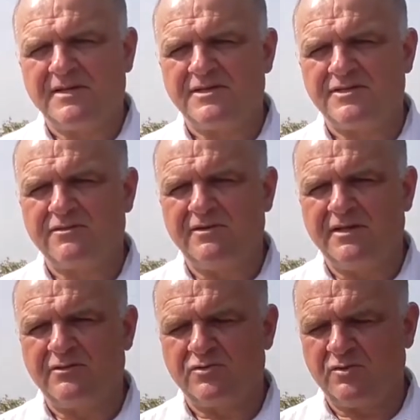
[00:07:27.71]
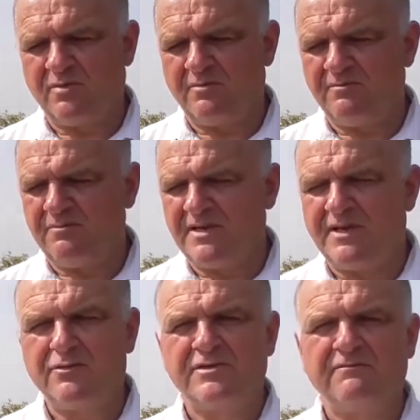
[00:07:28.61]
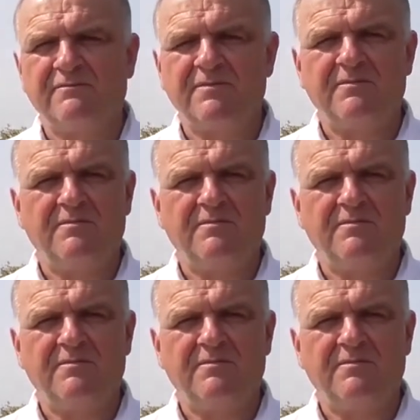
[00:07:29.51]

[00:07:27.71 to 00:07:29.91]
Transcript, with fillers: пасечников для того, чтобы быть надежным